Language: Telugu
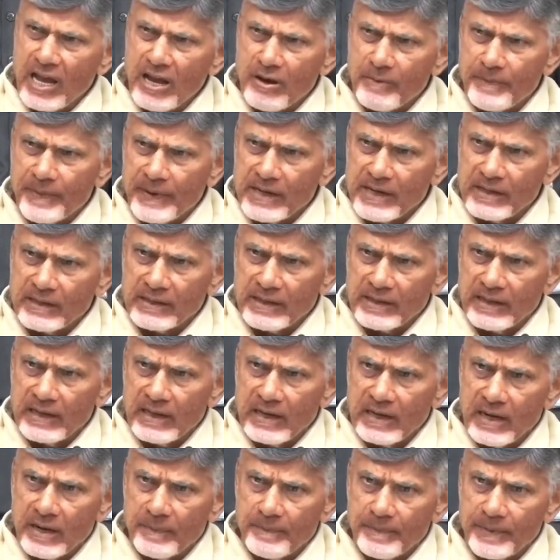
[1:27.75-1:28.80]
ఏ పంట
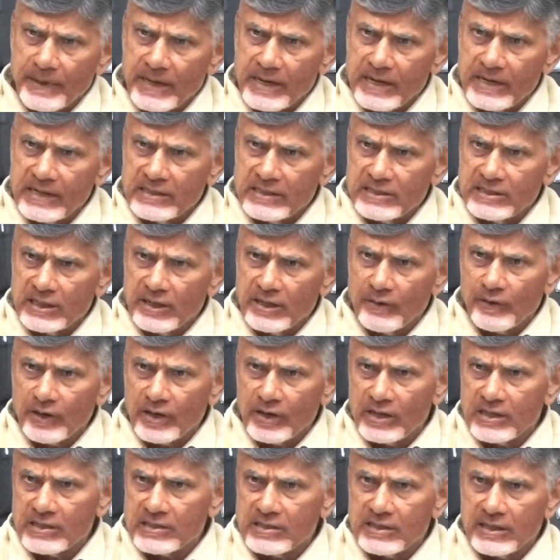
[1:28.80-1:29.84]
అయినా పండించే
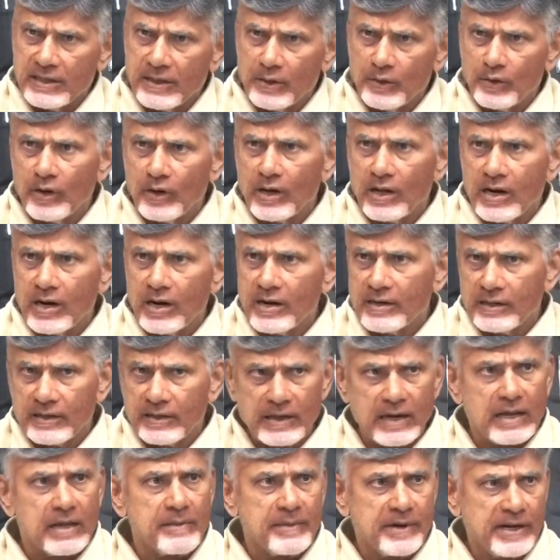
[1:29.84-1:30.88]
అవకాశాలు అలాంటి
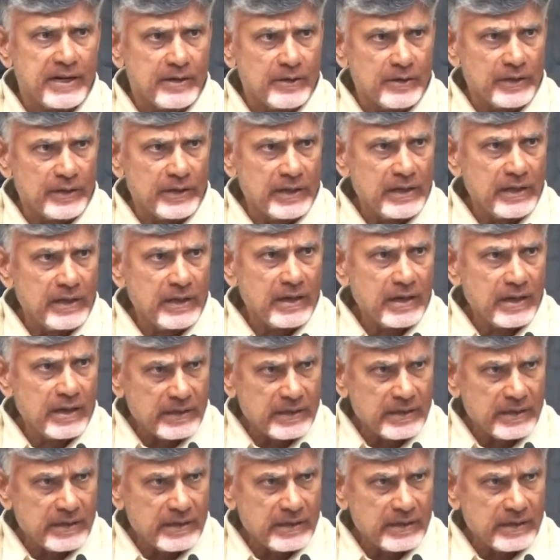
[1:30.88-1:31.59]
క్లైమేట్ ఉంది